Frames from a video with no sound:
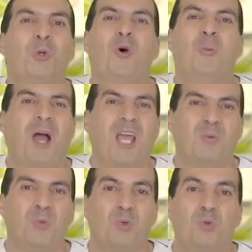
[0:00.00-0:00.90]
كلهم
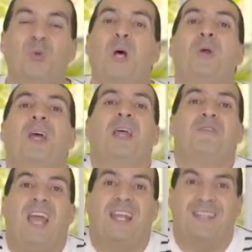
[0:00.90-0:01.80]
هيموتوا ولو كان
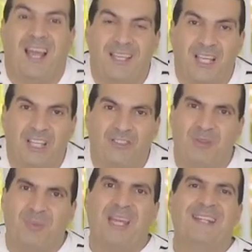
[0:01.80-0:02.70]
في حد
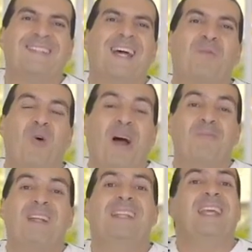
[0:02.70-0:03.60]
هيعيش يبقى أنت يا
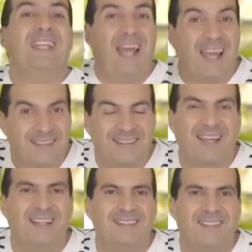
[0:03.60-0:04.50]
محمد لكن
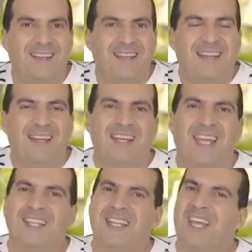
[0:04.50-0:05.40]
حتى أنت
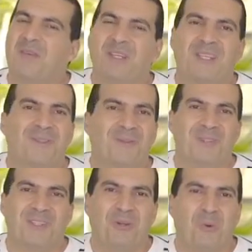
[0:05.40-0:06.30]
إنك ميت
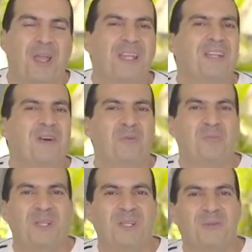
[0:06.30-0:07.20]

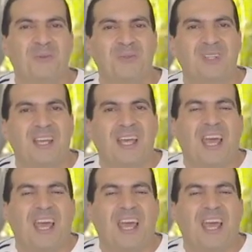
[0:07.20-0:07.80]
وإنهم ميتون